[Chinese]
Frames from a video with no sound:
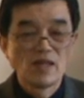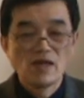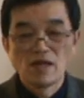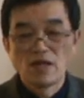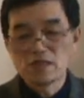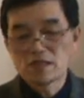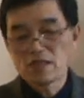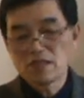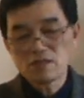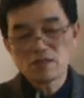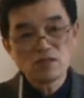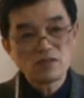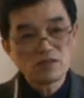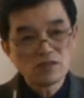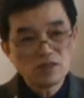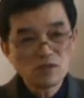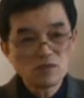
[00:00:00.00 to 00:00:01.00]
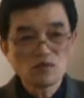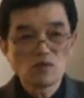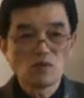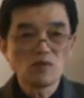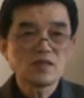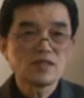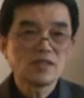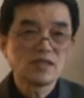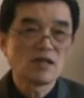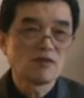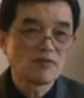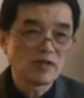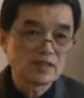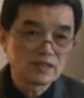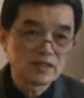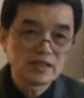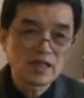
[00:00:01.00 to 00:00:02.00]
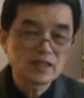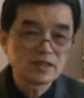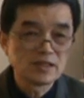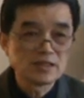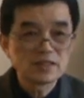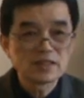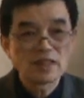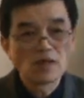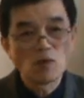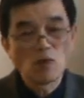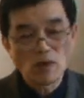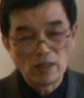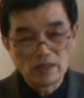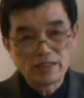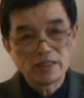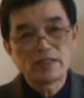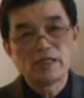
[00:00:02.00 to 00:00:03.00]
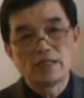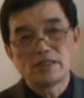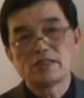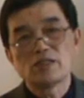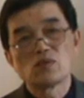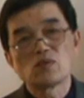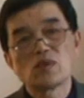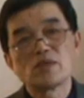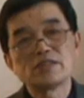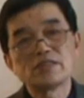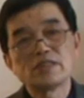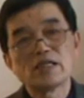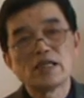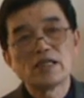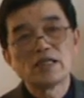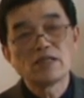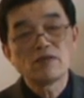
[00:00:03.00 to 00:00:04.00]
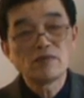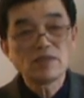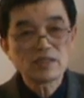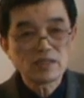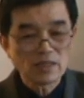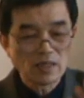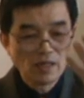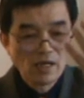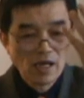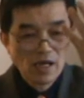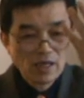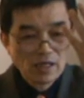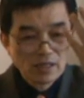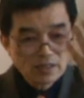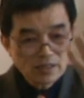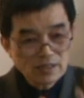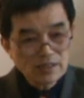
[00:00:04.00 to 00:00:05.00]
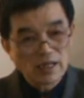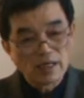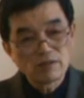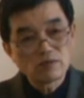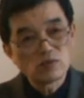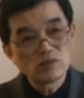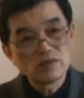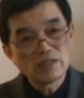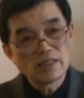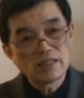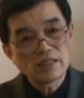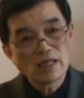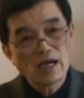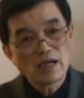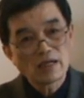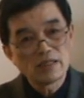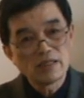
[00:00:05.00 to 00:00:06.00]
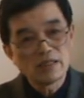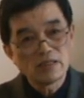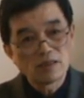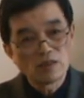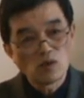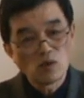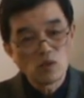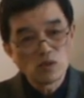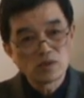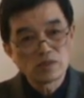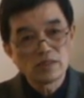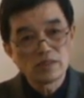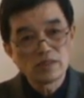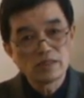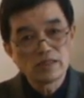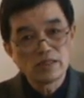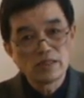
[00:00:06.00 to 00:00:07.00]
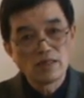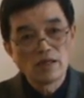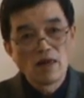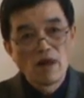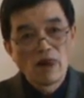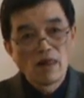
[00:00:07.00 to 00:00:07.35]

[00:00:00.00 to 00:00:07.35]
啊，这个进入农耕生产方式，它其实跟环境也是有关系的，因为这个自然中间它可以获得一些